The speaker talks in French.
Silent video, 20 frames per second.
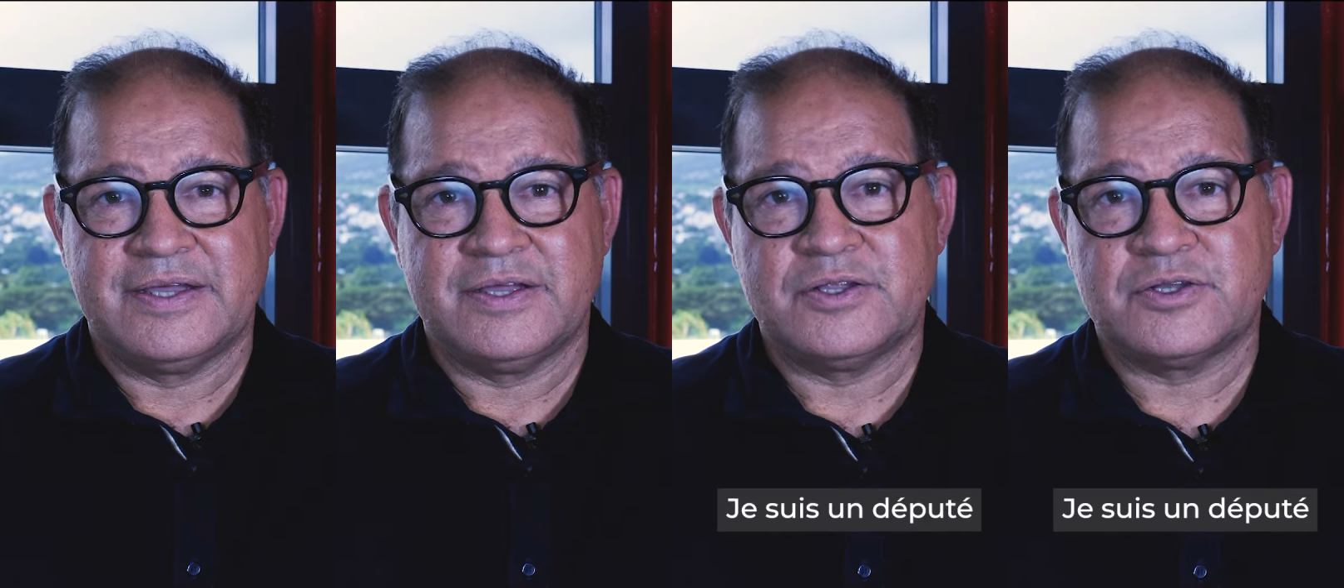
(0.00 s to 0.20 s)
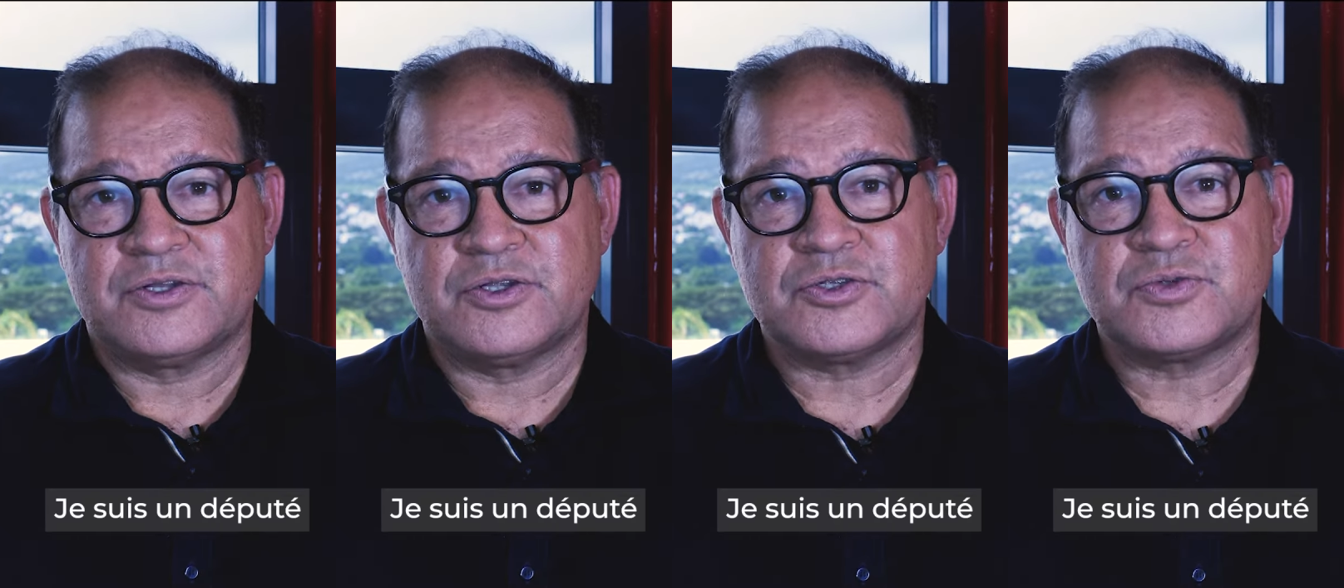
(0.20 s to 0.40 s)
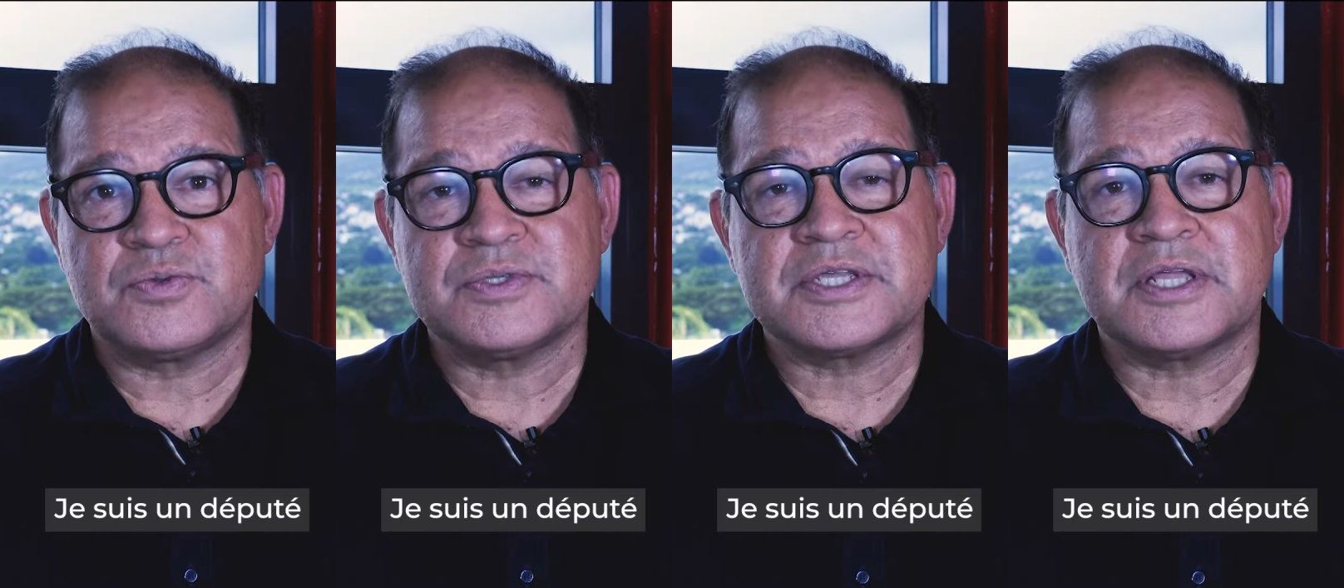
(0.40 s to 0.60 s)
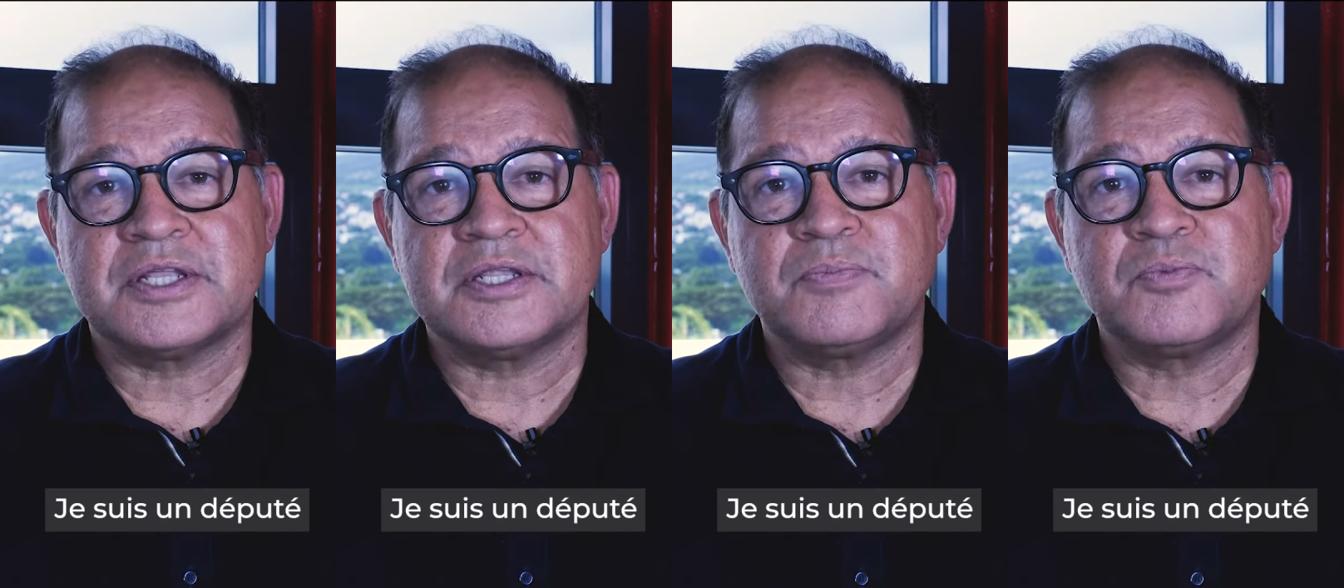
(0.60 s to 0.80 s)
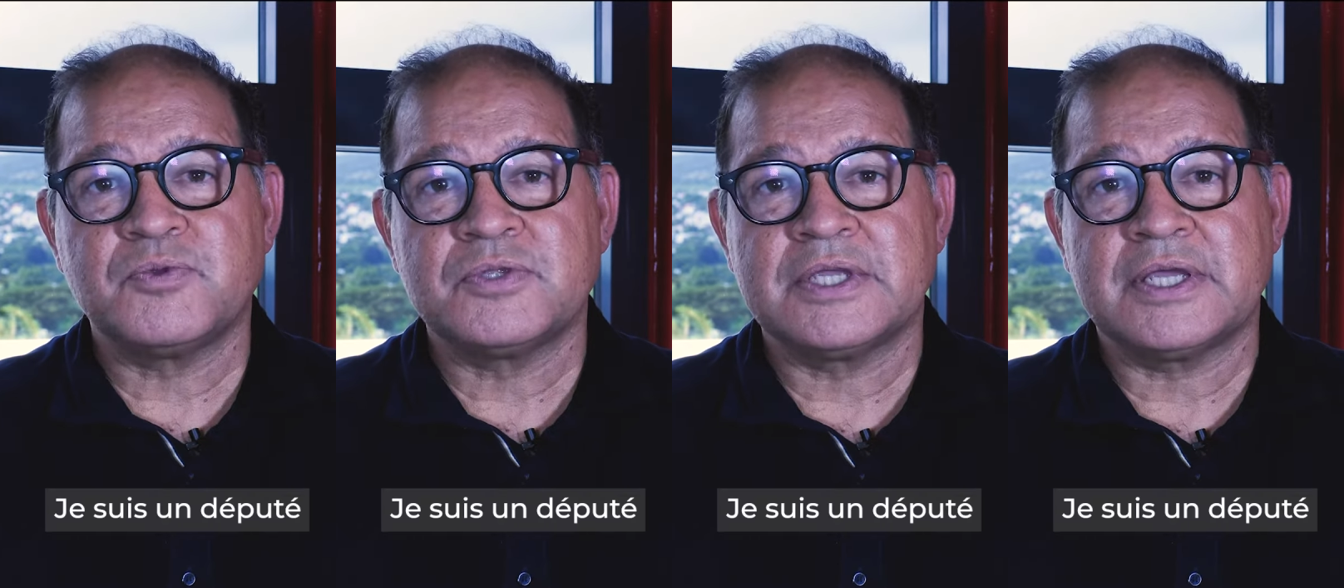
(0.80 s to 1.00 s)
Je suis un
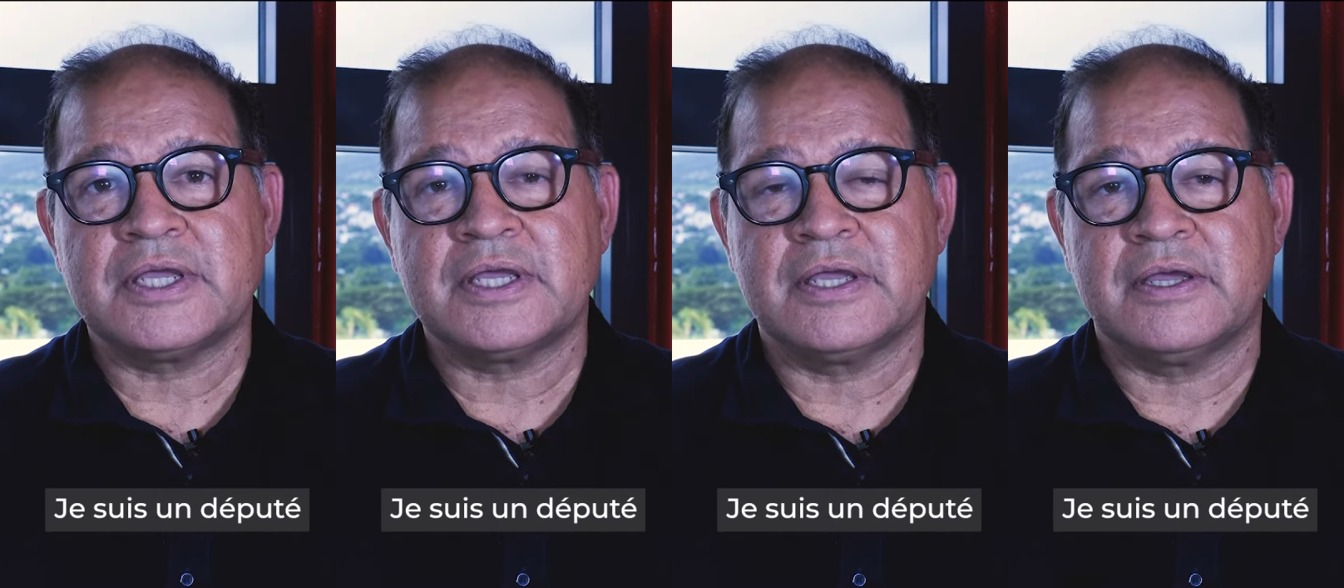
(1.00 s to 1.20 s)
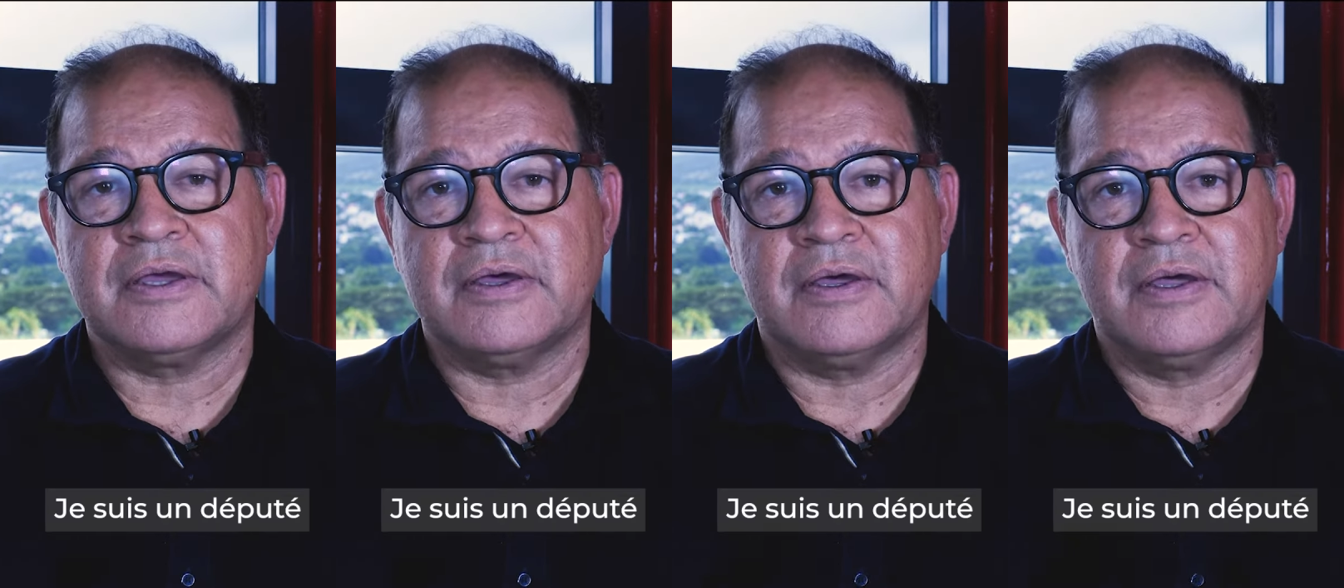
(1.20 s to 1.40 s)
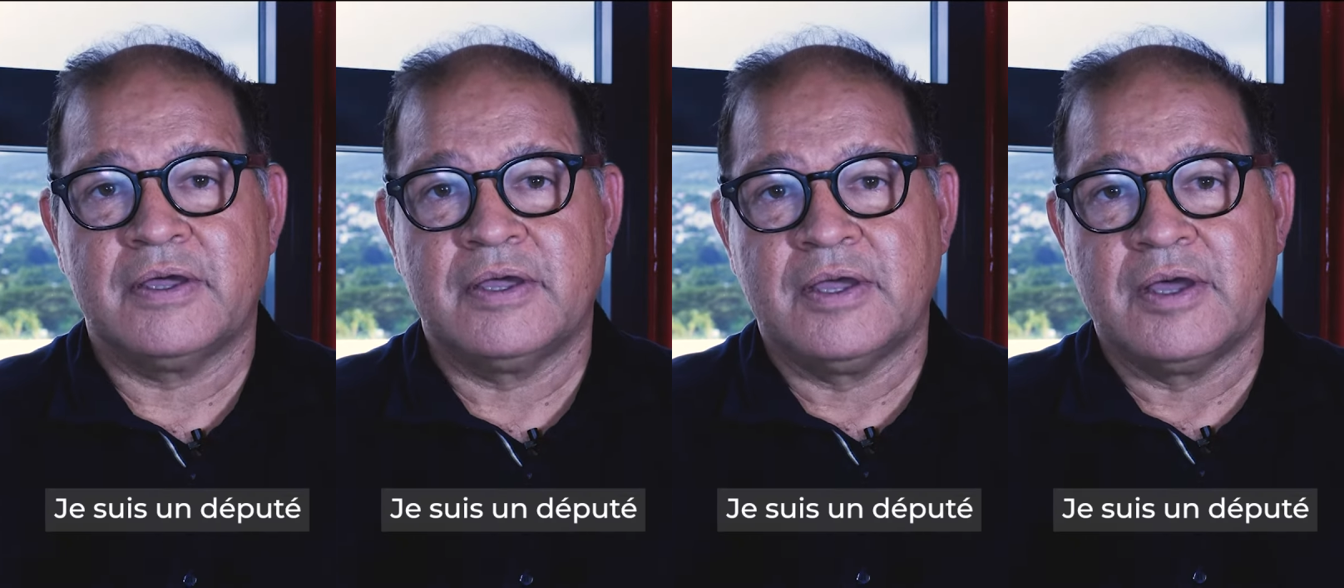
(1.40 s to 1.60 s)
député euh,